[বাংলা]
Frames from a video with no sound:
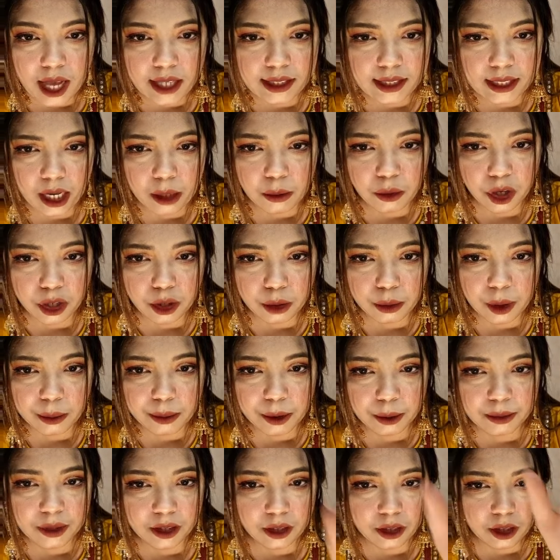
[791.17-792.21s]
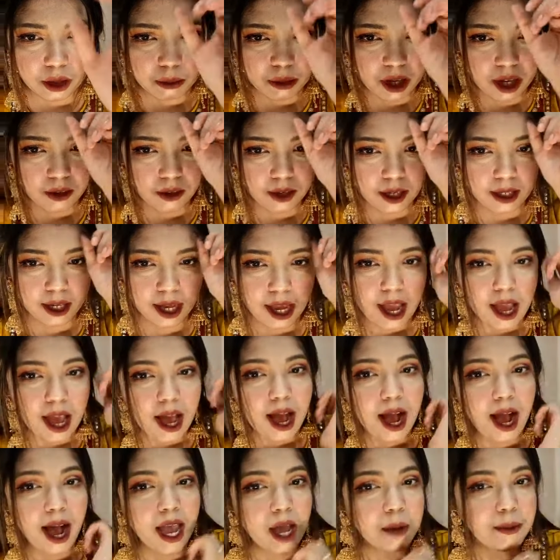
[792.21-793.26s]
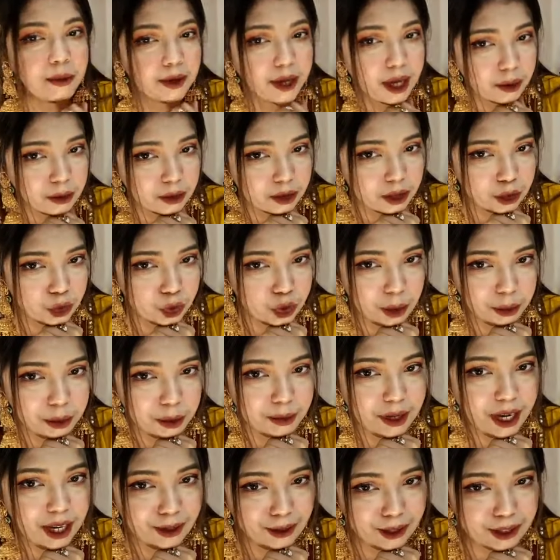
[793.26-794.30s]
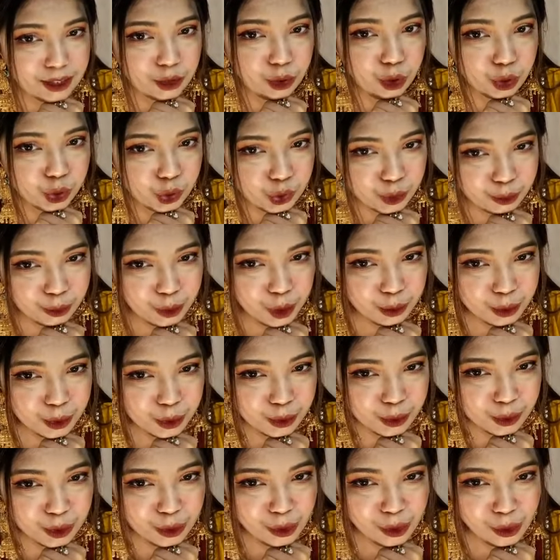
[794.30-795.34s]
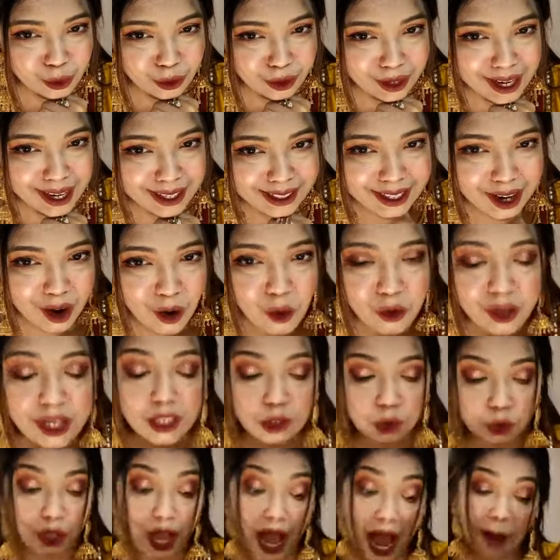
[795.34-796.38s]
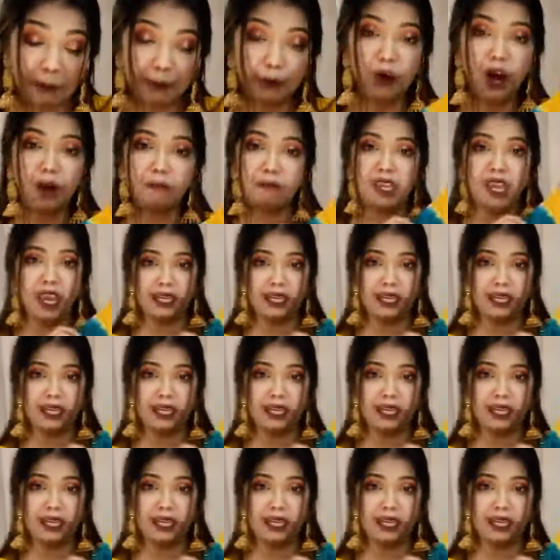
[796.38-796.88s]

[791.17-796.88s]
আসসালামু আলাইকুম আপু আপনাকে অনেক ভালো লাগে হাই আপু কেমন আছো আপু ভালো আছি অসম্ভব সুন্দর ওড়নাটা অনেক আপু আমি